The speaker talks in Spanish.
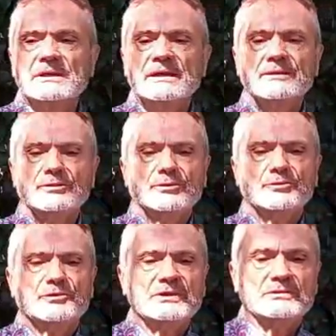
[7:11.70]

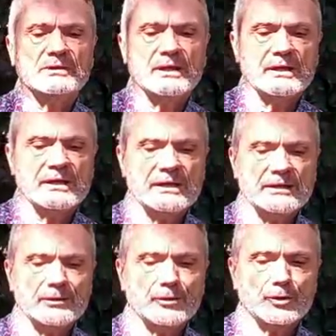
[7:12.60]
Entonces
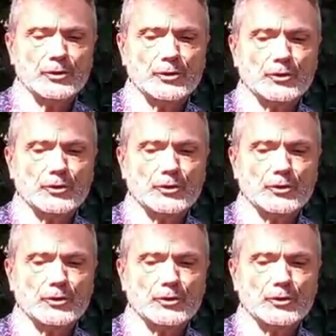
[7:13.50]
eh, no,